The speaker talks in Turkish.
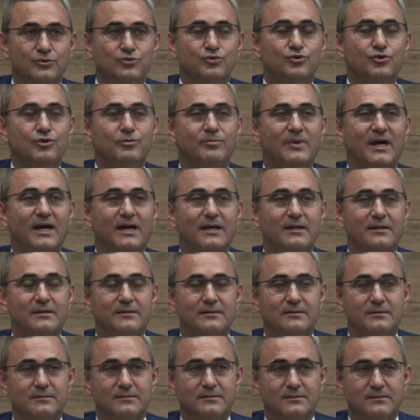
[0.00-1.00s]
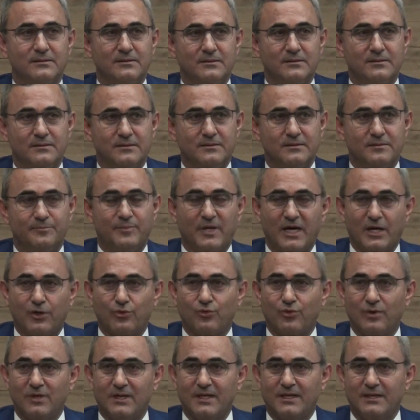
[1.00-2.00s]
yürüme, e,
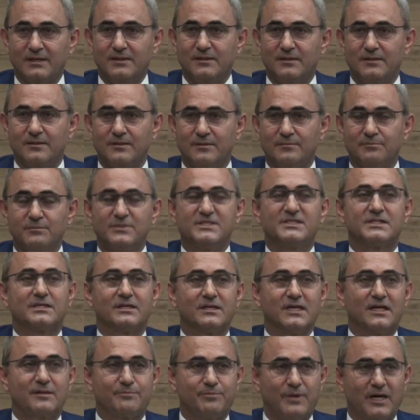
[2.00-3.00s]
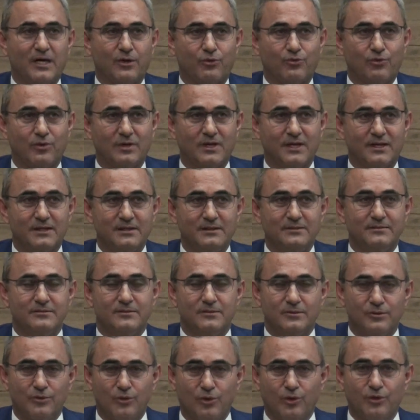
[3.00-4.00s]
parkurları, bisiklet parkurları
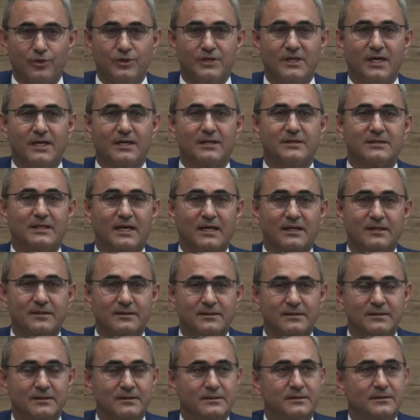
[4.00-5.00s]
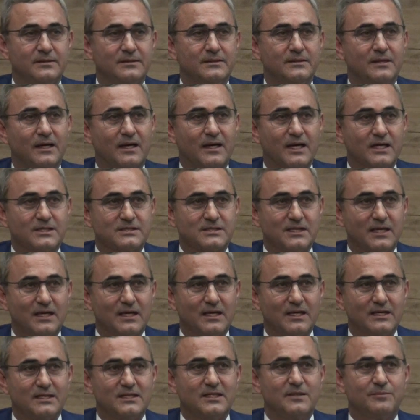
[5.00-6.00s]
onun yanında
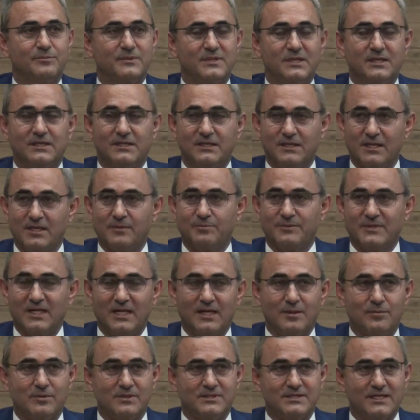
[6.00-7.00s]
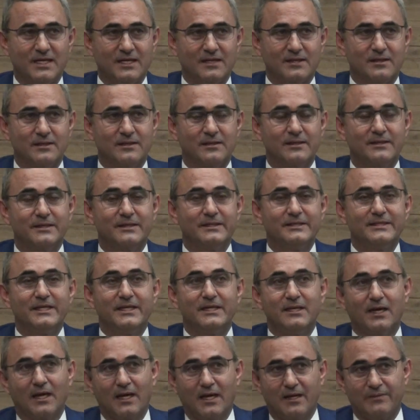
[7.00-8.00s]
araçlarla gidip gidilip gelebilecek
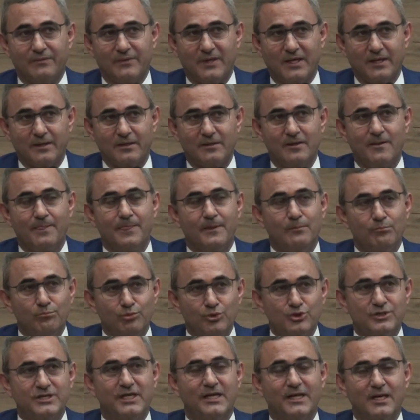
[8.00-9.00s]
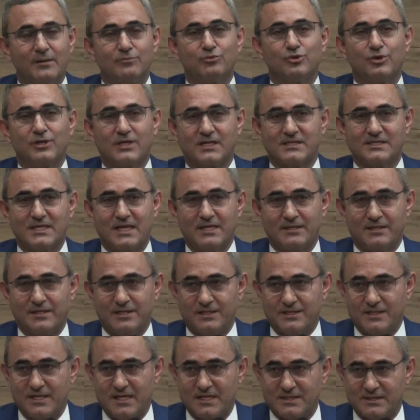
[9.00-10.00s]
yeni alanlar. Bu şehre bunu
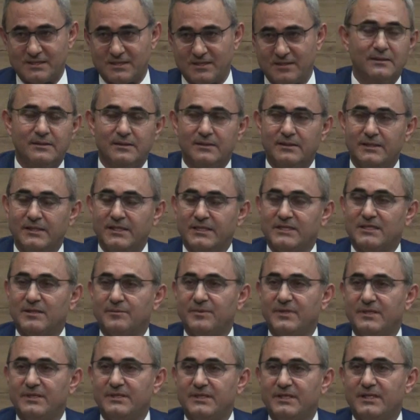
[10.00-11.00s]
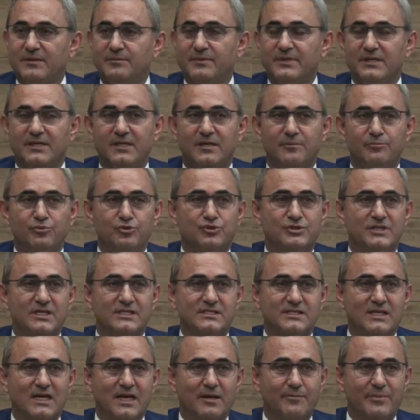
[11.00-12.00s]
kazandıracağız. 2020 yılı
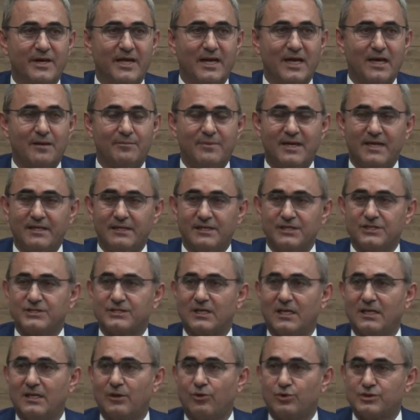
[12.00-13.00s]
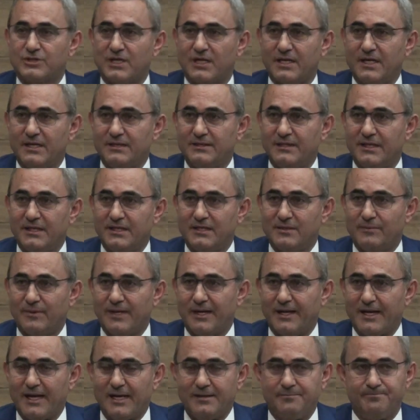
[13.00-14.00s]
bütçesiyle beraber inşallah Ocak ayından
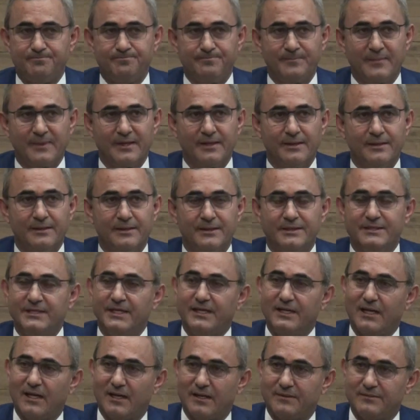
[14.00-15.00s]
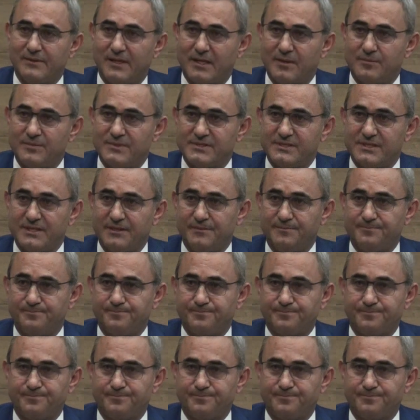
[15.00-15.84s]
itibaren yeni alanlarımızı